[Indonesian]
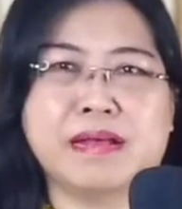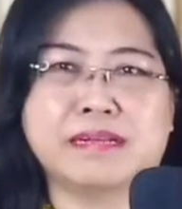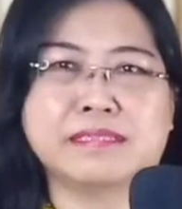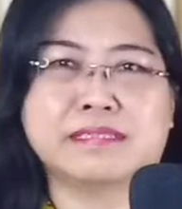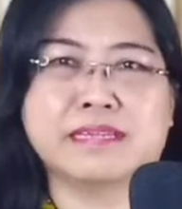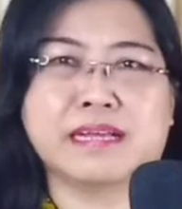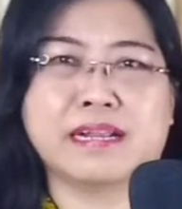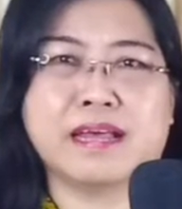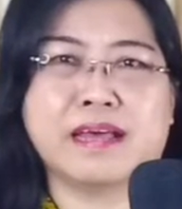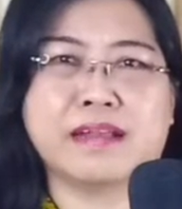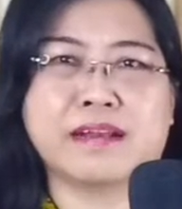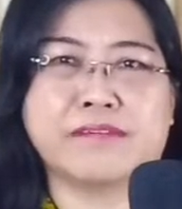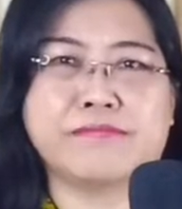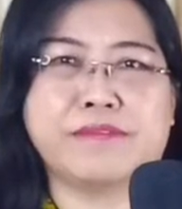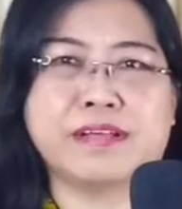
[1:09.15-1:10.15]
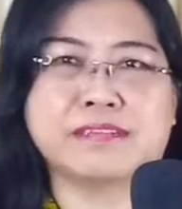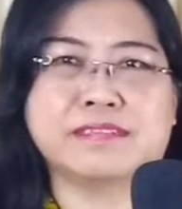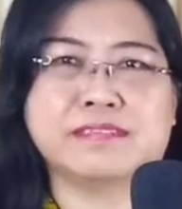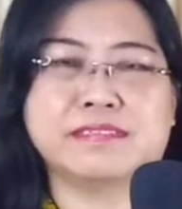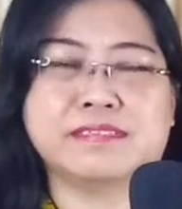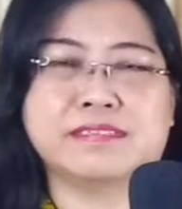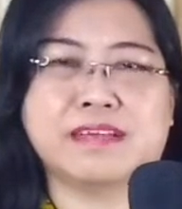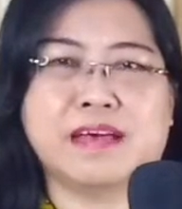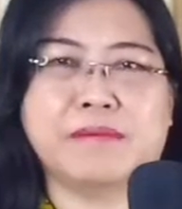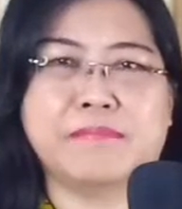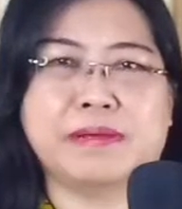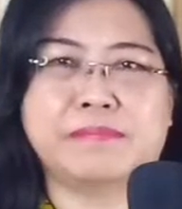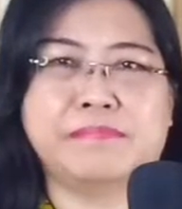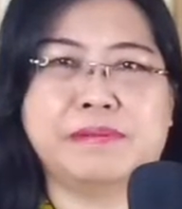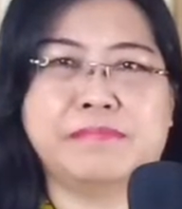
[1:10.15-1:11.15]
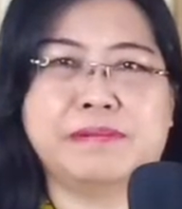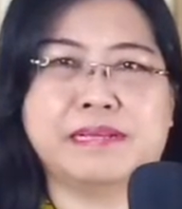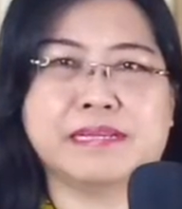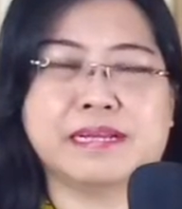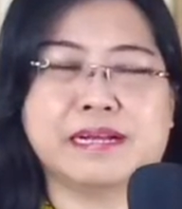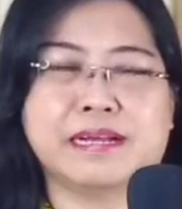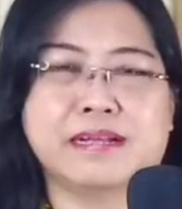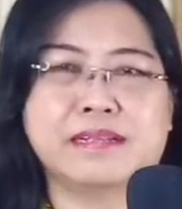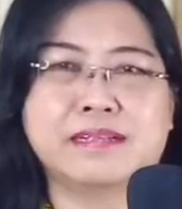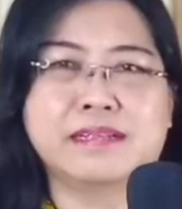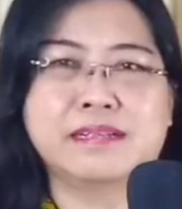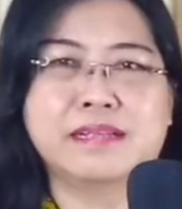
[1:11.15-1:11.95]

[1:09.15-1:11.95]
acara refleksi sahabat Biblika.